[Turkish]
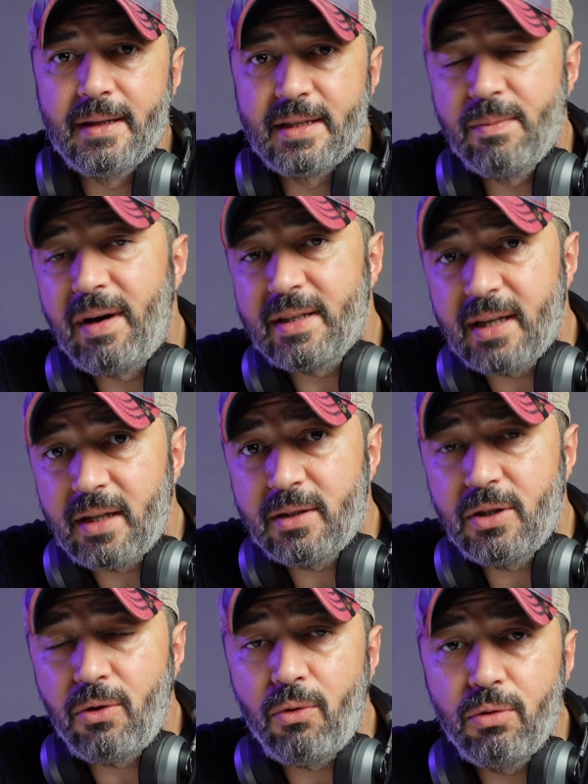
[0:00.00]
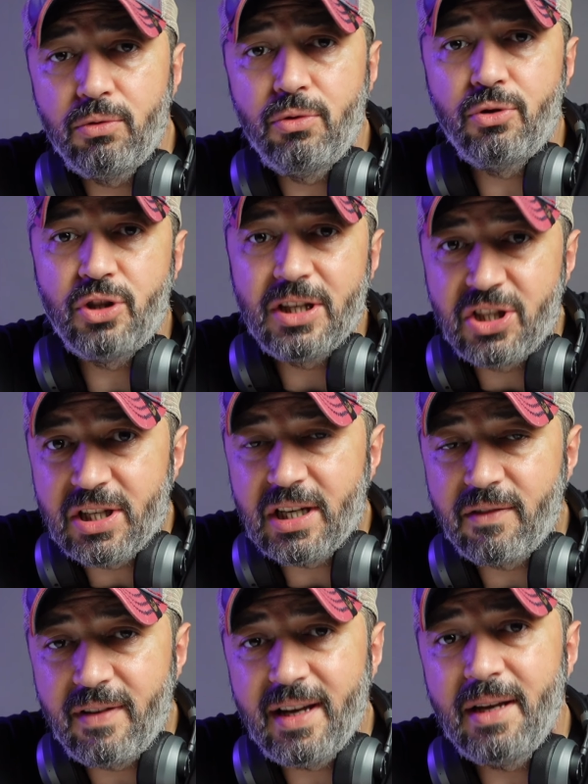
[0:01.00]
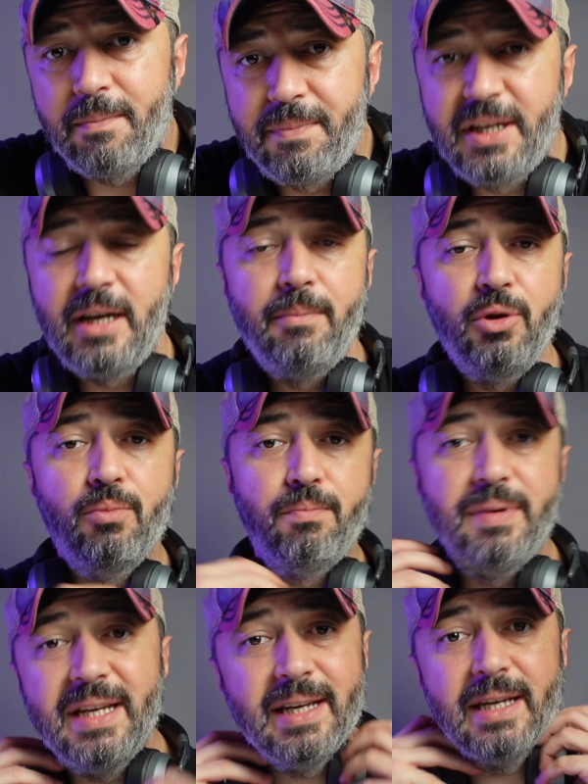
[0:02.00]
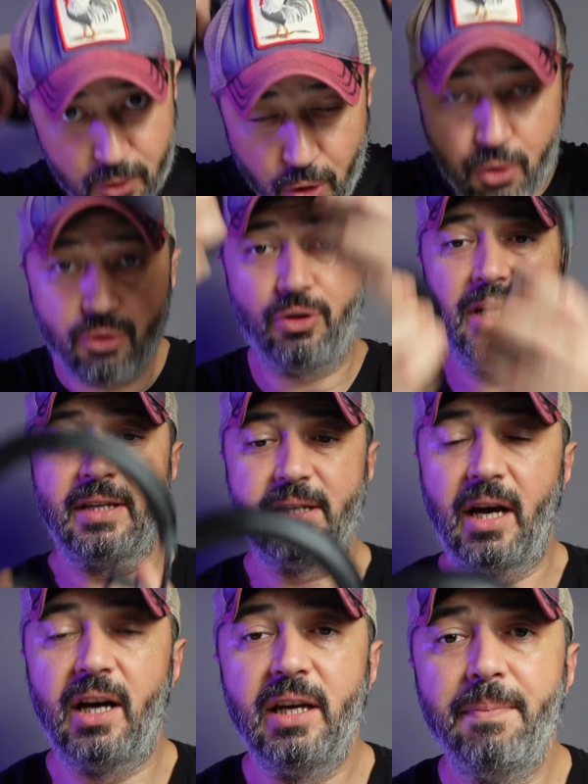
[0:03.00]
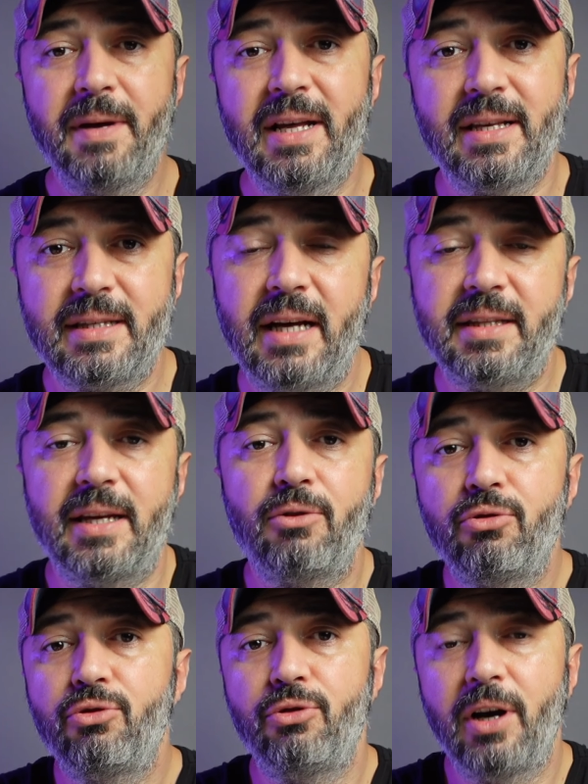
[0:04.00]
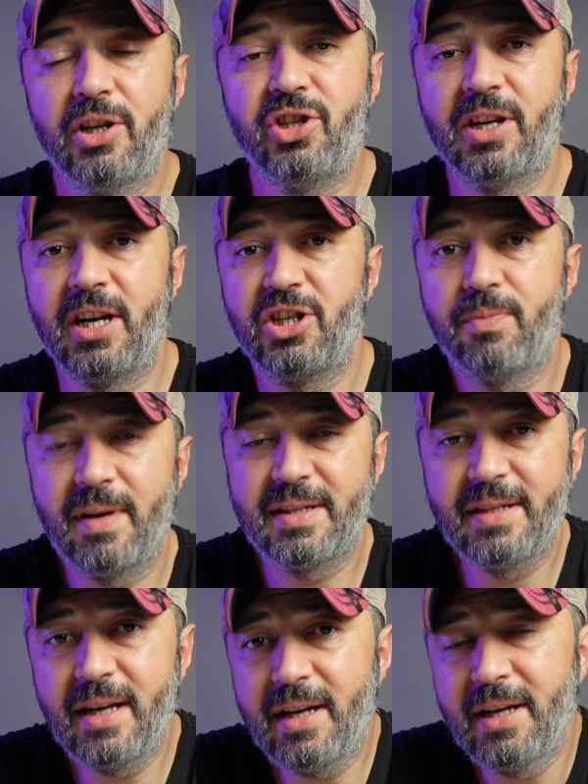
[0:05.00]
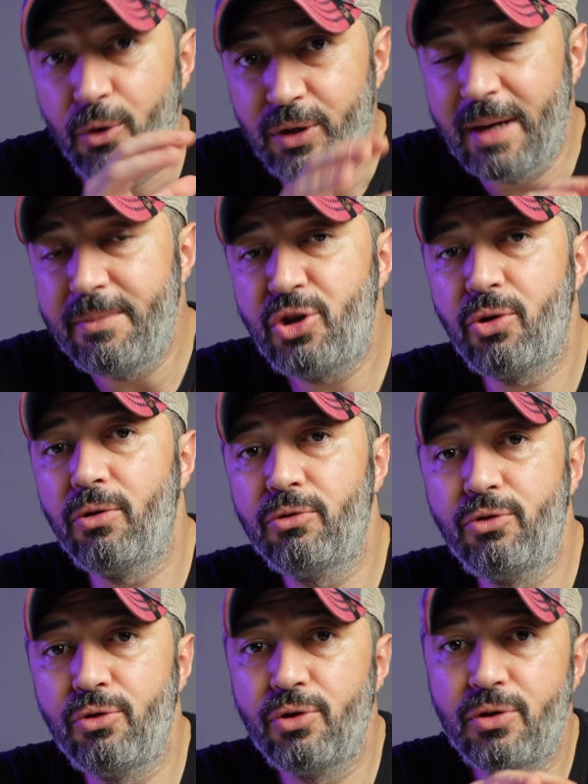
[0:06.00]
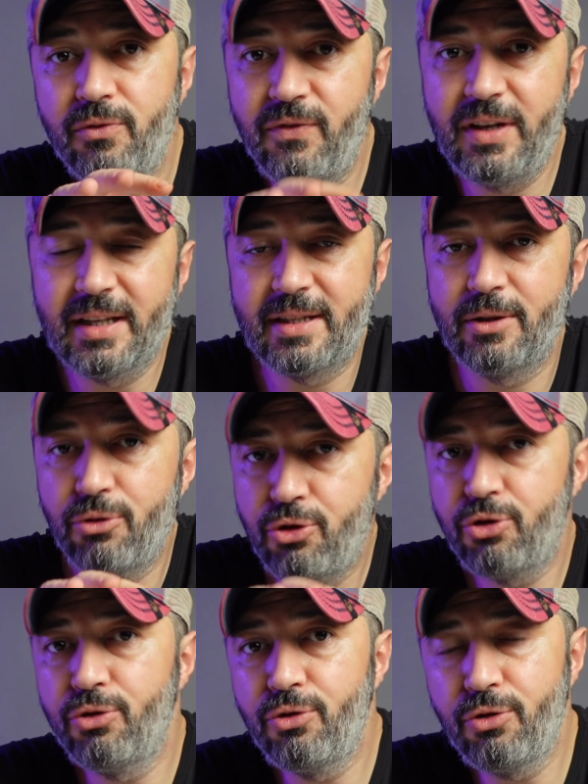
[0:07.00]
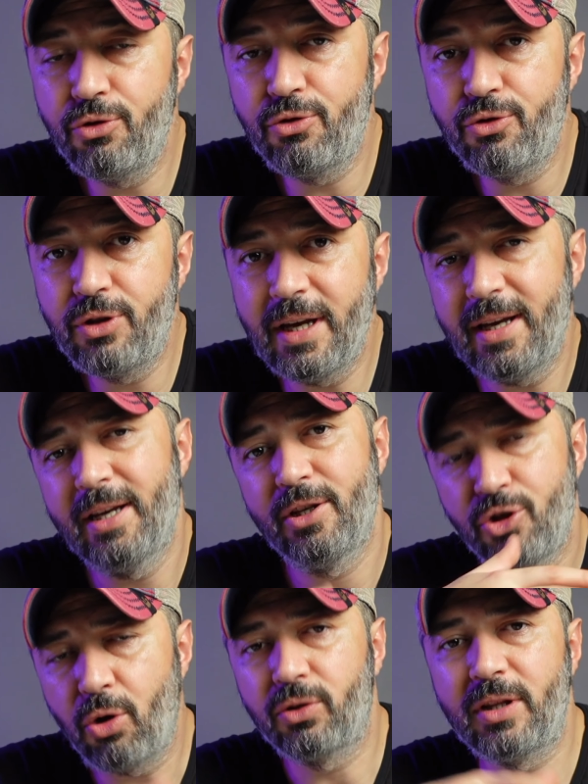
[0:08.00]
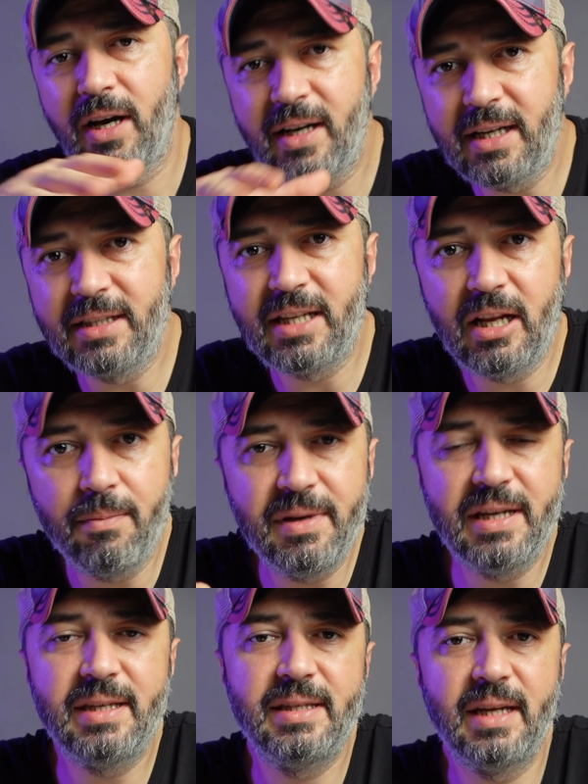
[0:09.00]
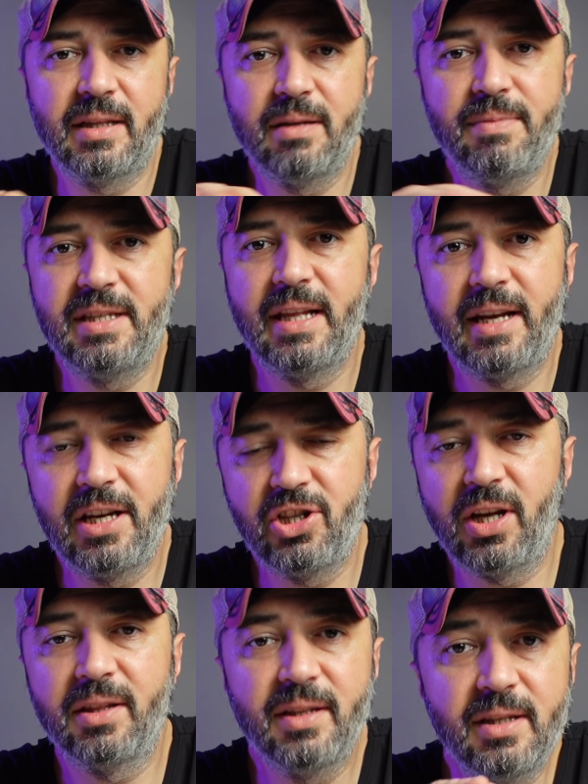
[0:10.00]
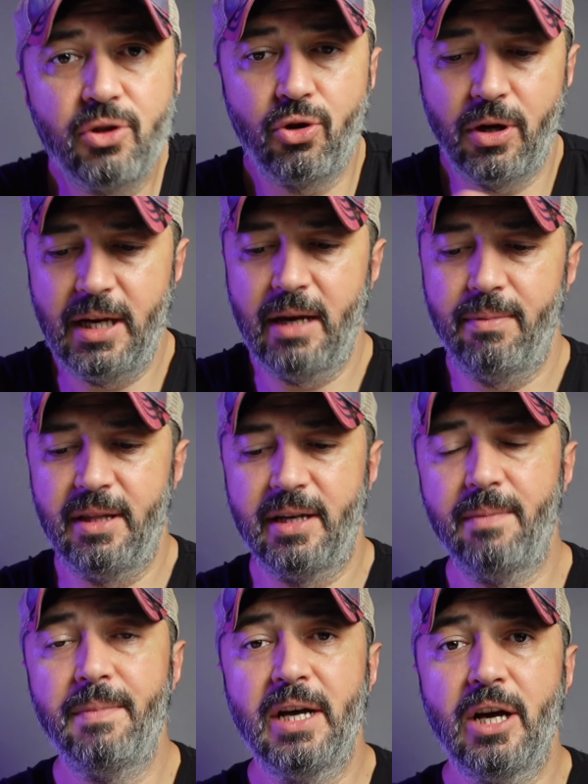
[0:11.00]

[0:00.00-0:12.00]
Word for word: Smart 6 oldukça şık ve premium bir görüntüye sahip. Zaten kutuyu açar açmaz da ödemiş olduğunuz fiyatı düşündüğünüzde çok daha kaliteli bir hissiyatı bizlere yaşattığını söyleyebilirim.